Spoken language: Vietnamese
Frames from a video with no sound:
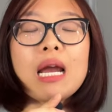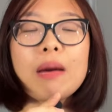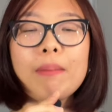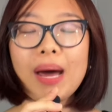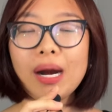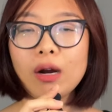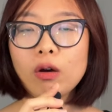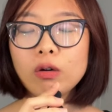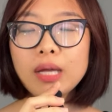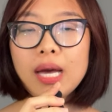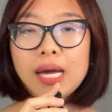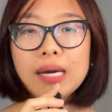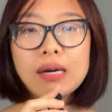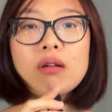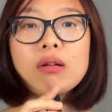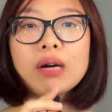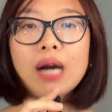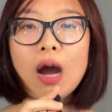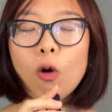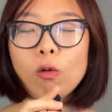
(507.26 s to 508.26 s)
nghĩ là bạn có
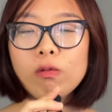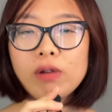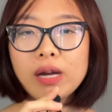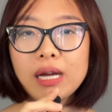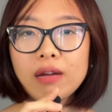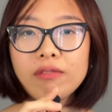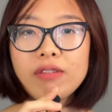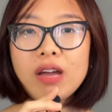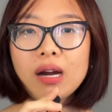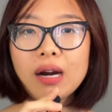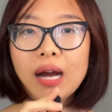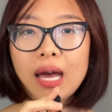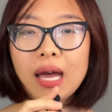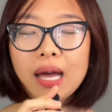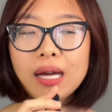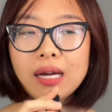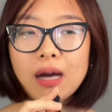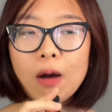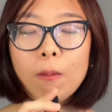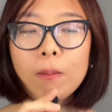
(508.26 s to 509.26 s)
thể đương đầu với cái
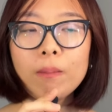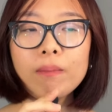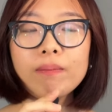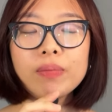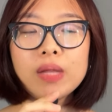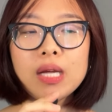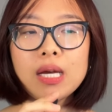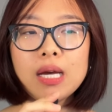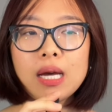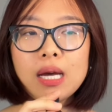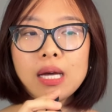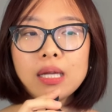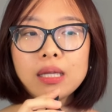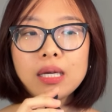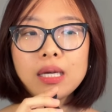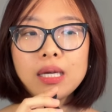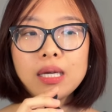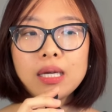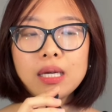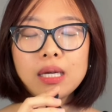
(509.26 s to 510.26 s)
việc này hay không.
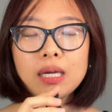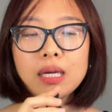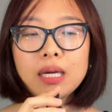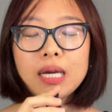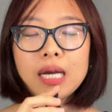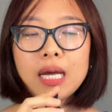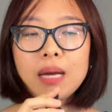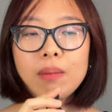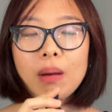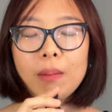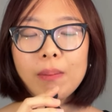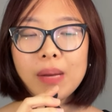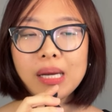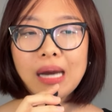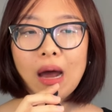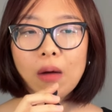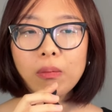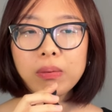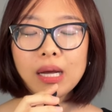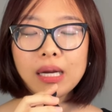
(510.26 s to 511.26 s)
Thì khi
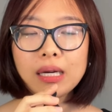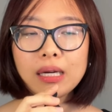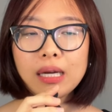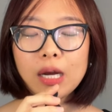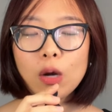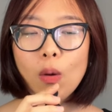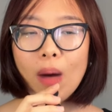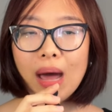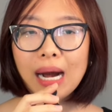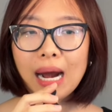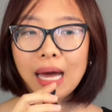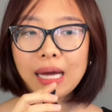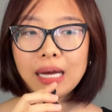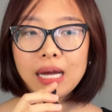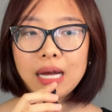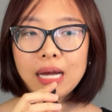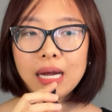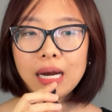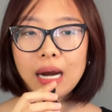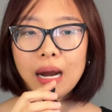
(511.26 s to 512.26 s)
mà mình đọc đến cái
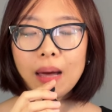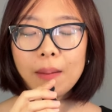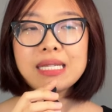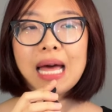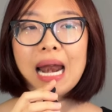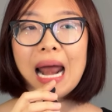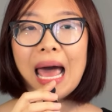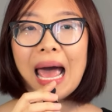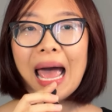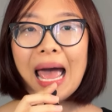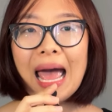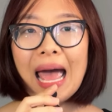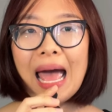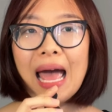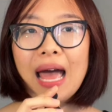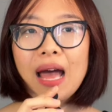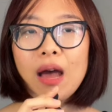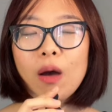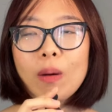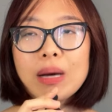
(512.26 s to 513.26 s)
đoạn này ấy, mình nhận ra
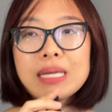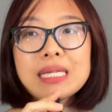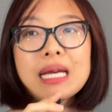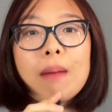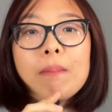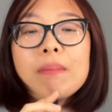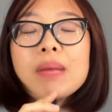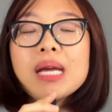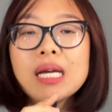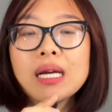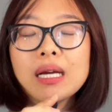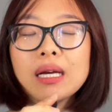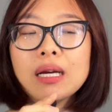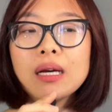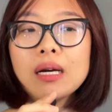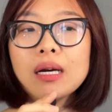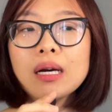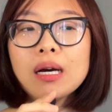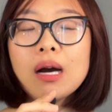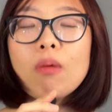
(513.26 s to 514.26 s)
là hóa ra mình
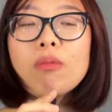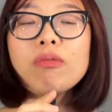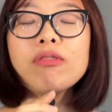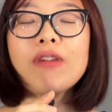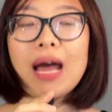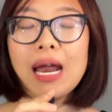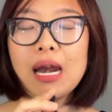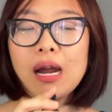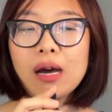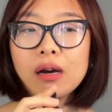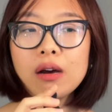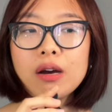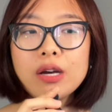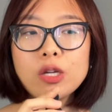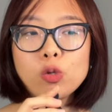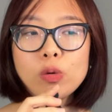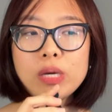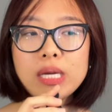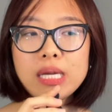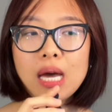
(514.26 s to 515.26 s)
không phải là
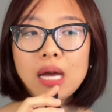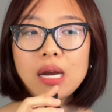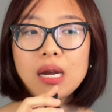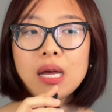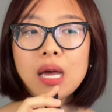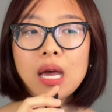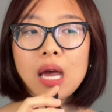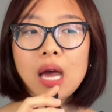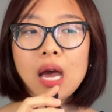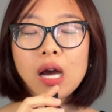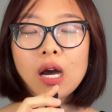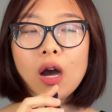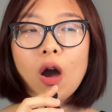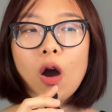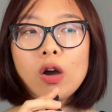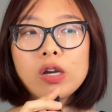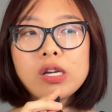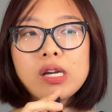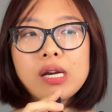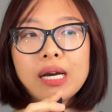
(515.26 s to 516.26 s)
người duy nhất
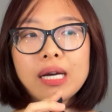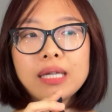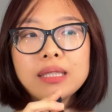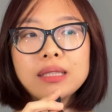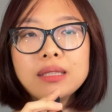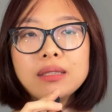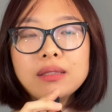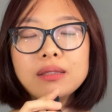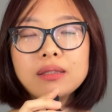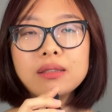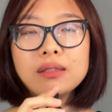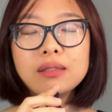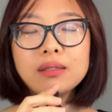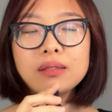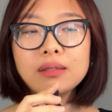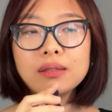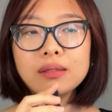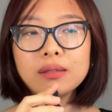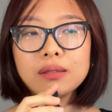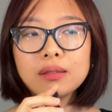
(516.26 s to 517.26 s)
có những cái
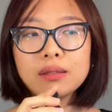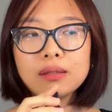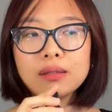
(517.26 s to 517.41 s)
sự